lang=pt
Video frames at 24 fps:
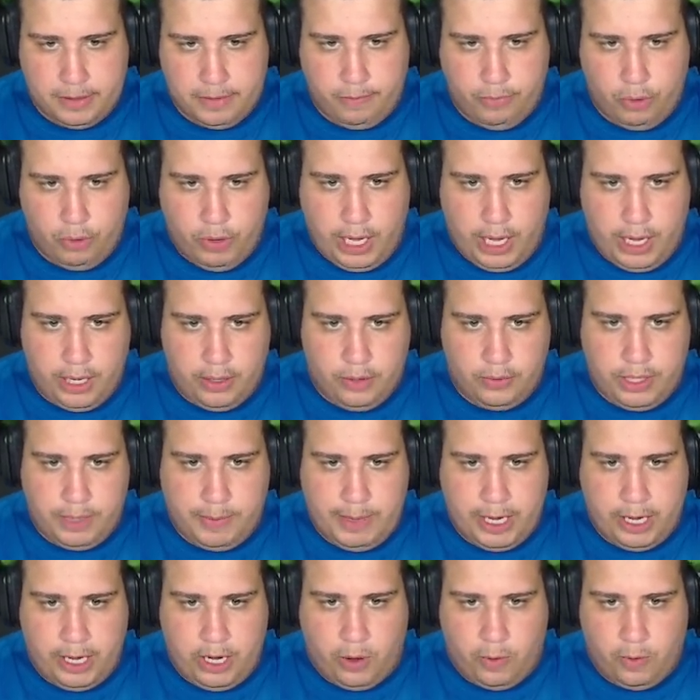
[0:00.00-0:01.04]
Boa. Não
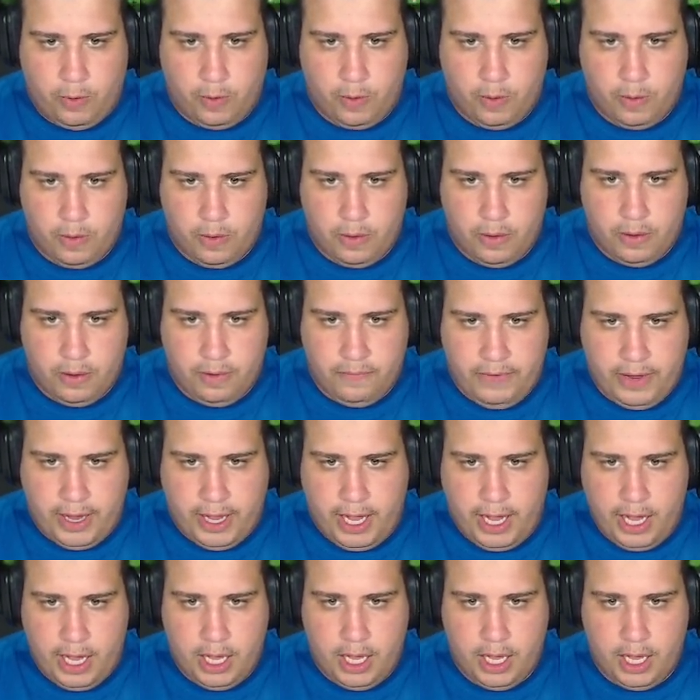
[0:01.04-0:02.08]
termina, não.
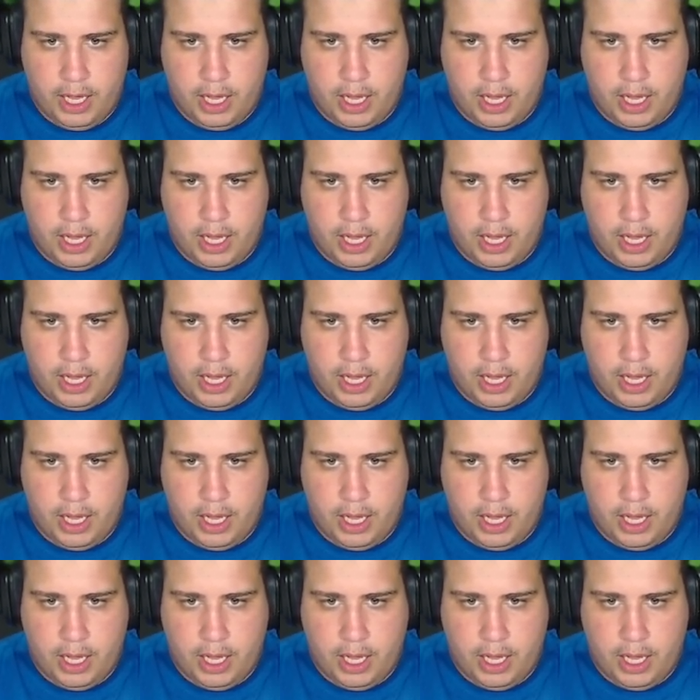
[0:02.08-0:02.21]
Ferran.